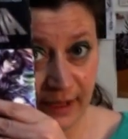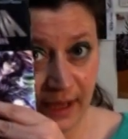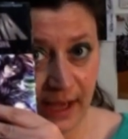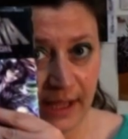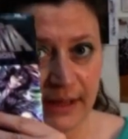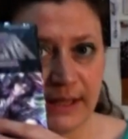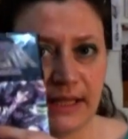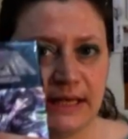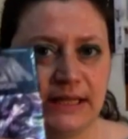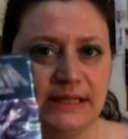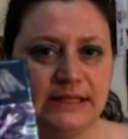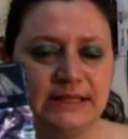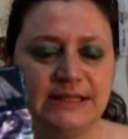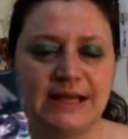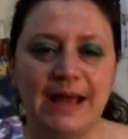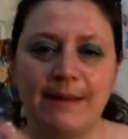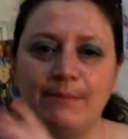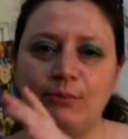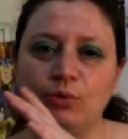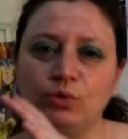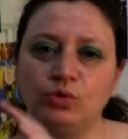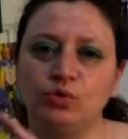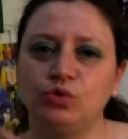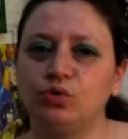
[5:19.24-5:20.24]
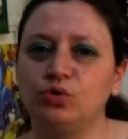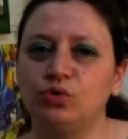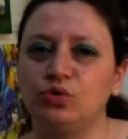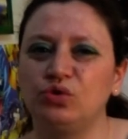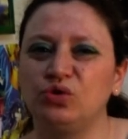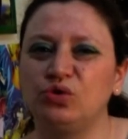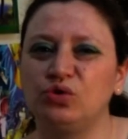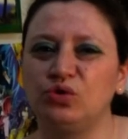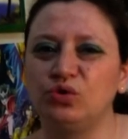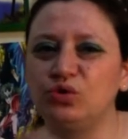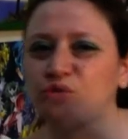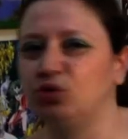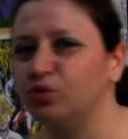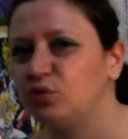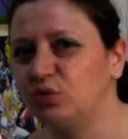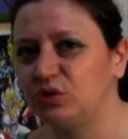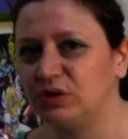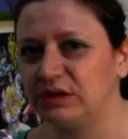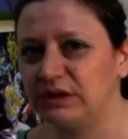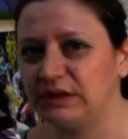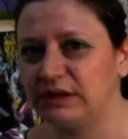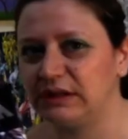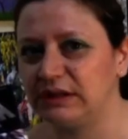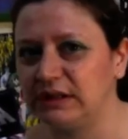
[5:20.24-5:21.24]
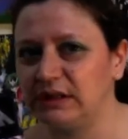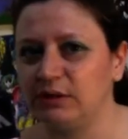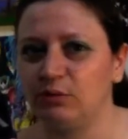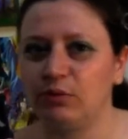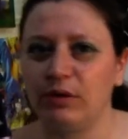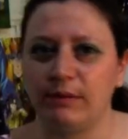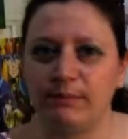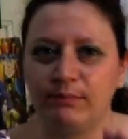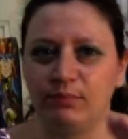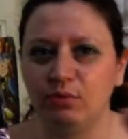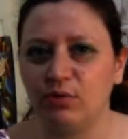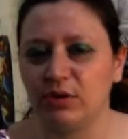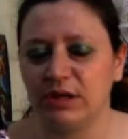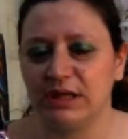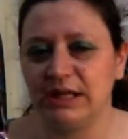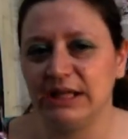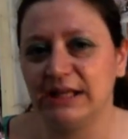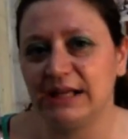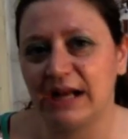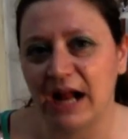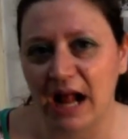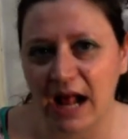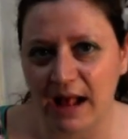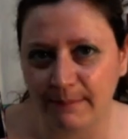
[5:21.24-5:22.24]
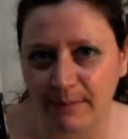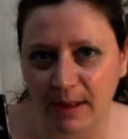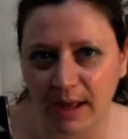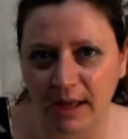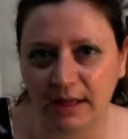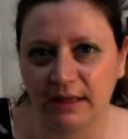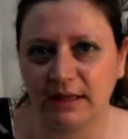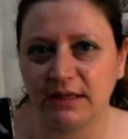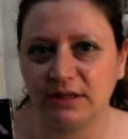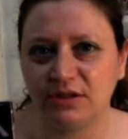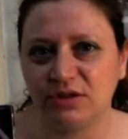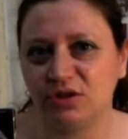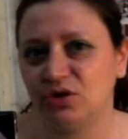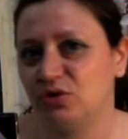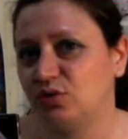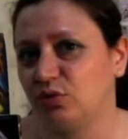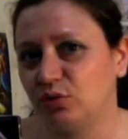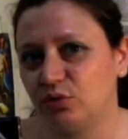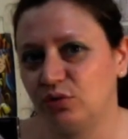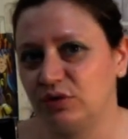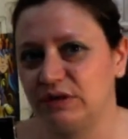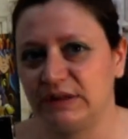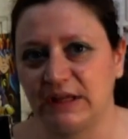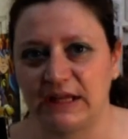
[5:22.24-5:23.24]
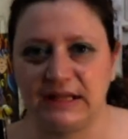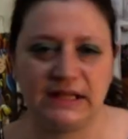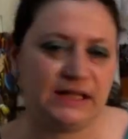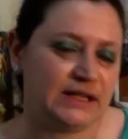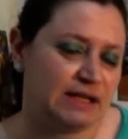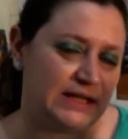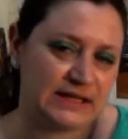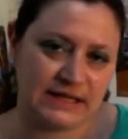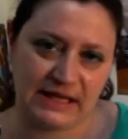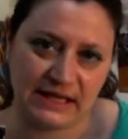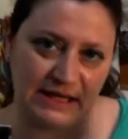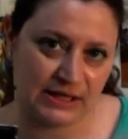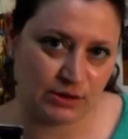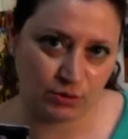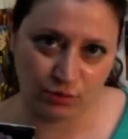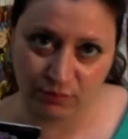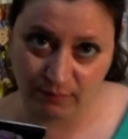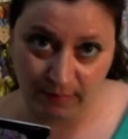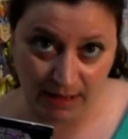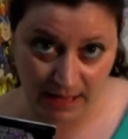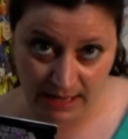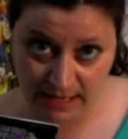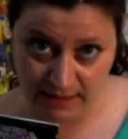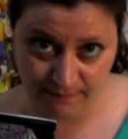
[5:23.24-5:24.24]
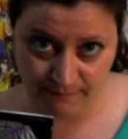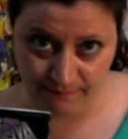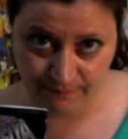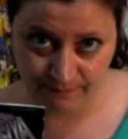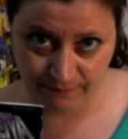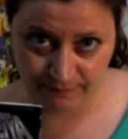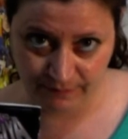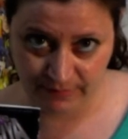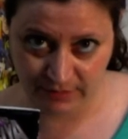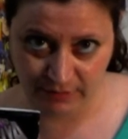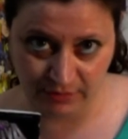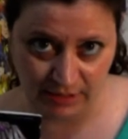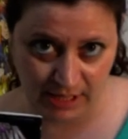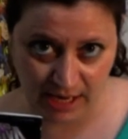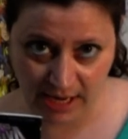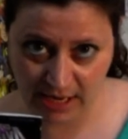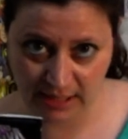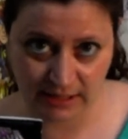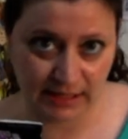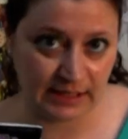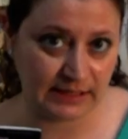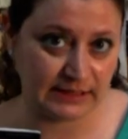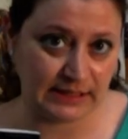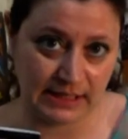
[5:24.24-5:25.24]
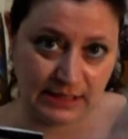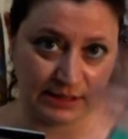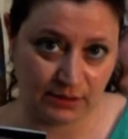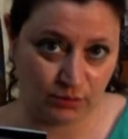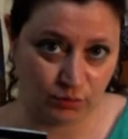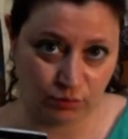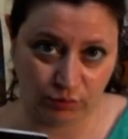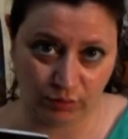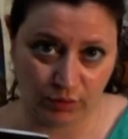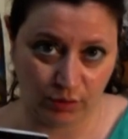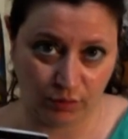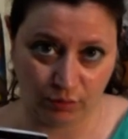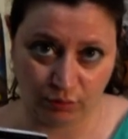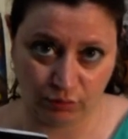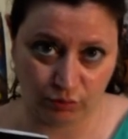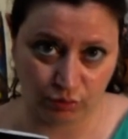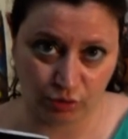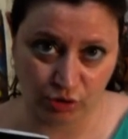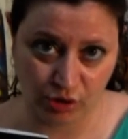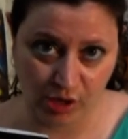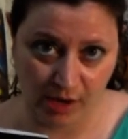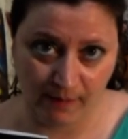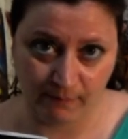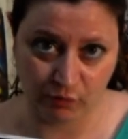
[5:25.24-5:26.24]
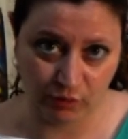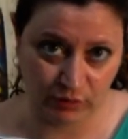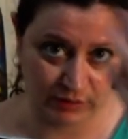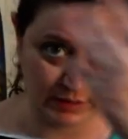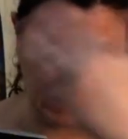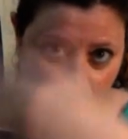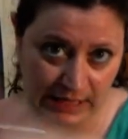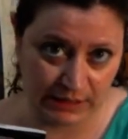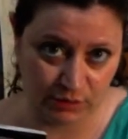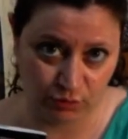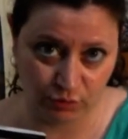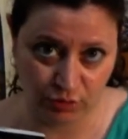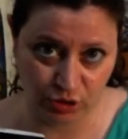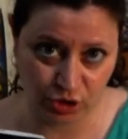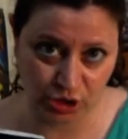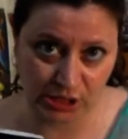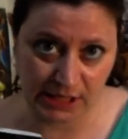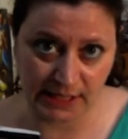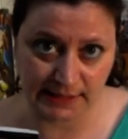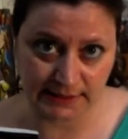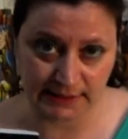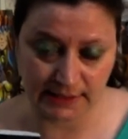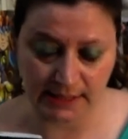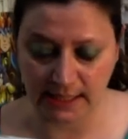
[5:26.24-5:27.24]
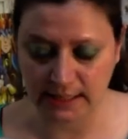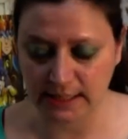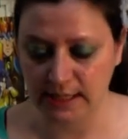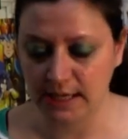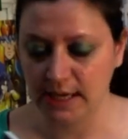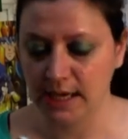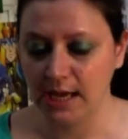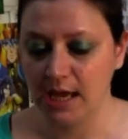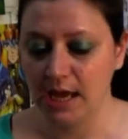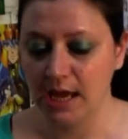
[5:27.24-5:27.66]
analizziamo tutti quei buchi di drama che ci sono stati nella serie normale, ok? Nella serie che tutti ne conosciamo, dalle 12 case dalle.